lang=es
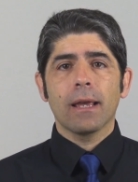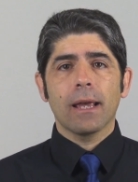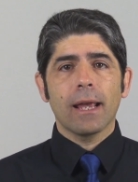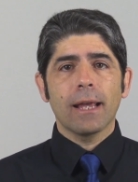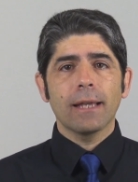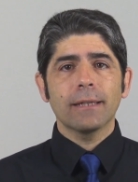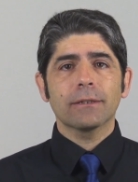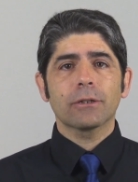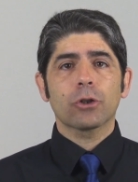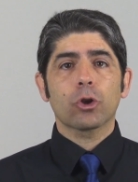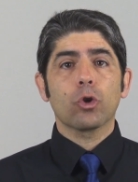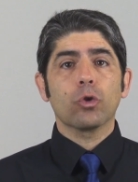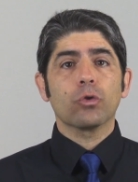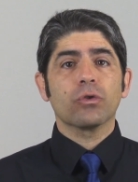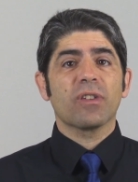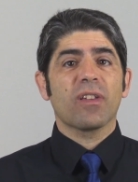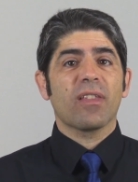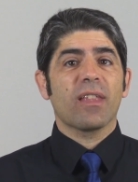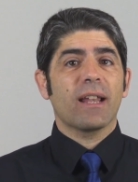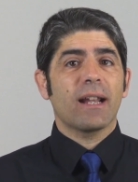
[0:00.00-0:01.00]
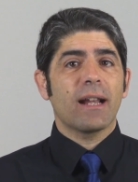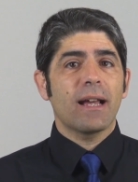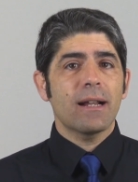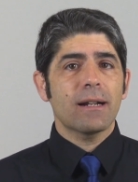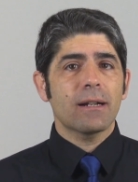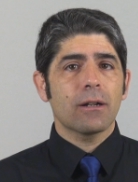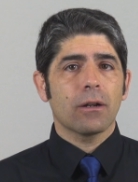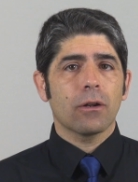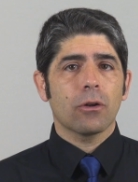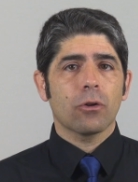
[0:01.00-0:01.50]
es
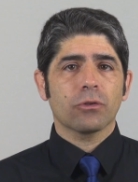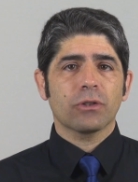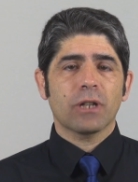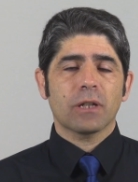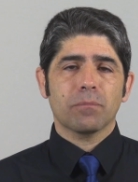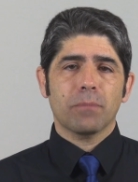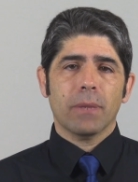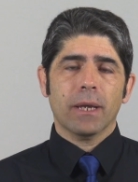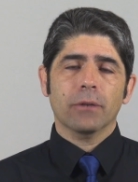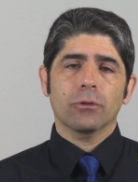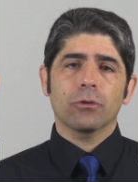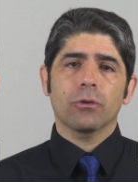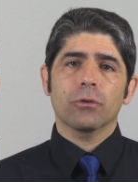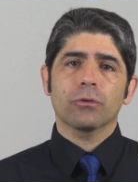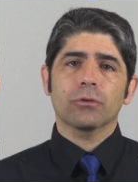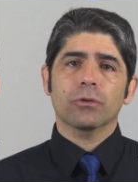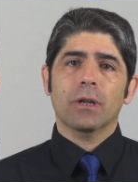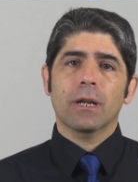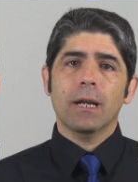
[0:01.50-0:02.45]
considerar los aspectos